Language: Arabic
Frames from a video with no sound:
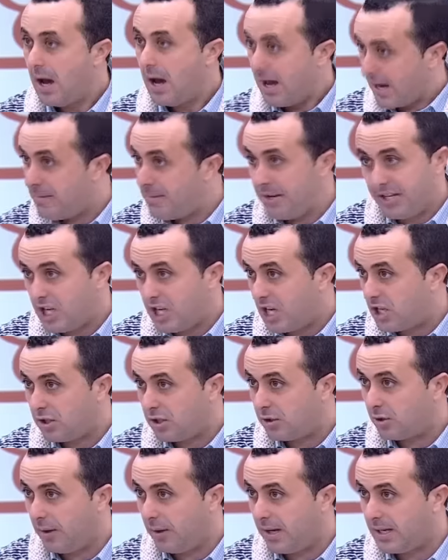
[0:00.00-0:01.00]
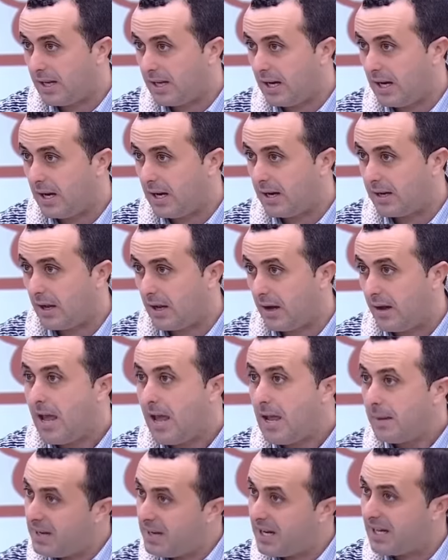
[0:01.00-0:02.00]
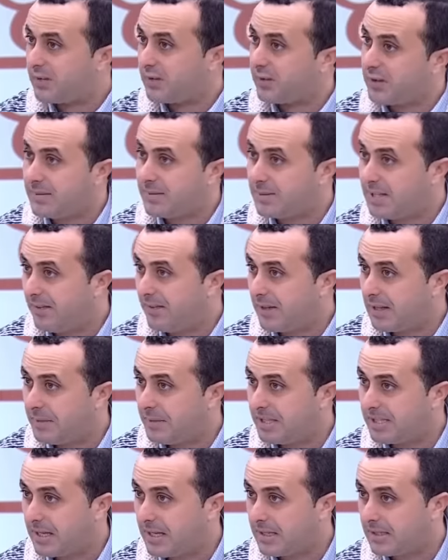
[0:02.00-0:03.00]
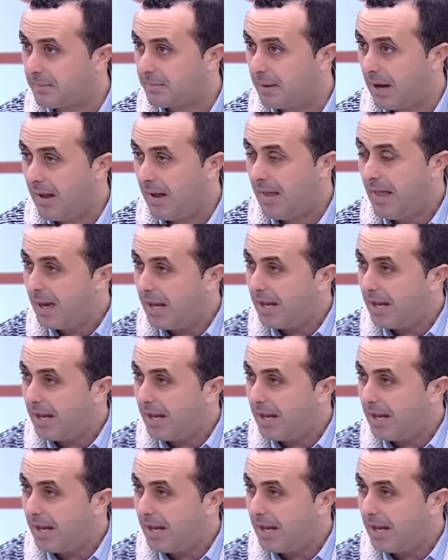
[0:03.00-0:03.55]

راه محتاج للسعرات الحراريه ملي غتفطر بزلافه البيصارة الصباح